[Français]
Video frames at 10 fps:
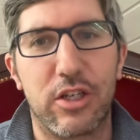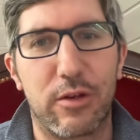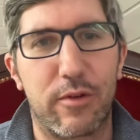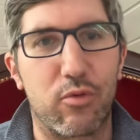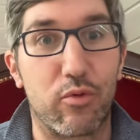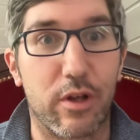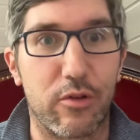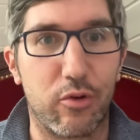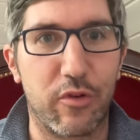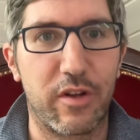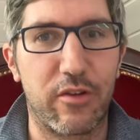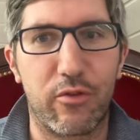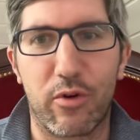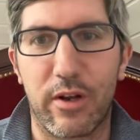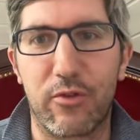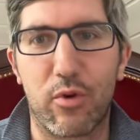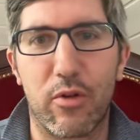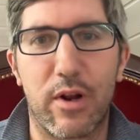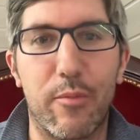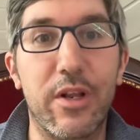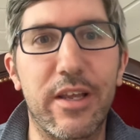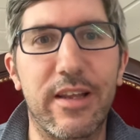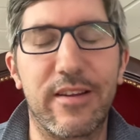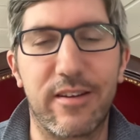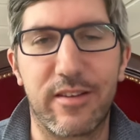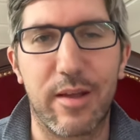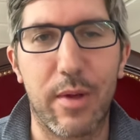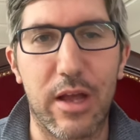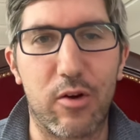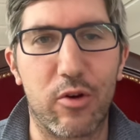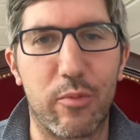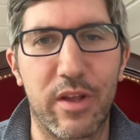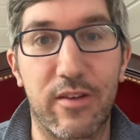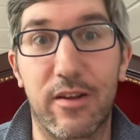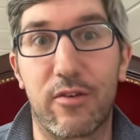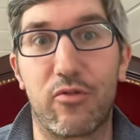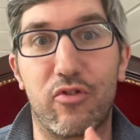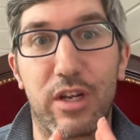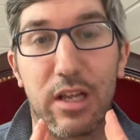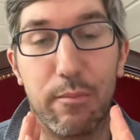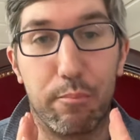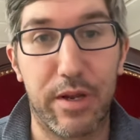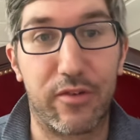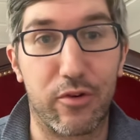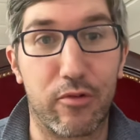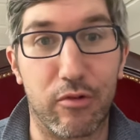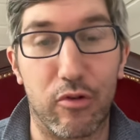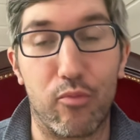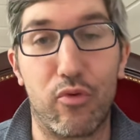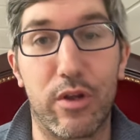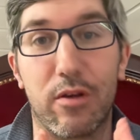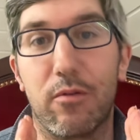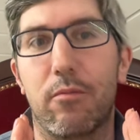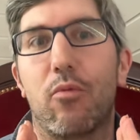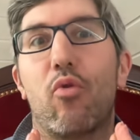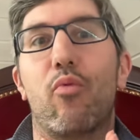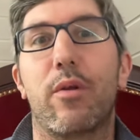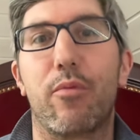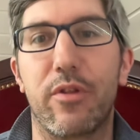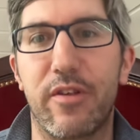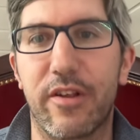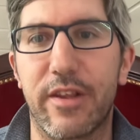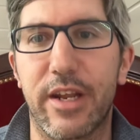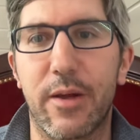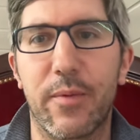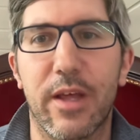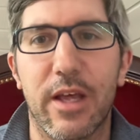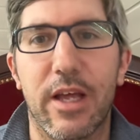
J'ai fait tout un dossier sur l'histoire de la monnaie et les systèmes économiques. C'est un sujet qui me passionne depuis au moins une bonne dizaine d'années.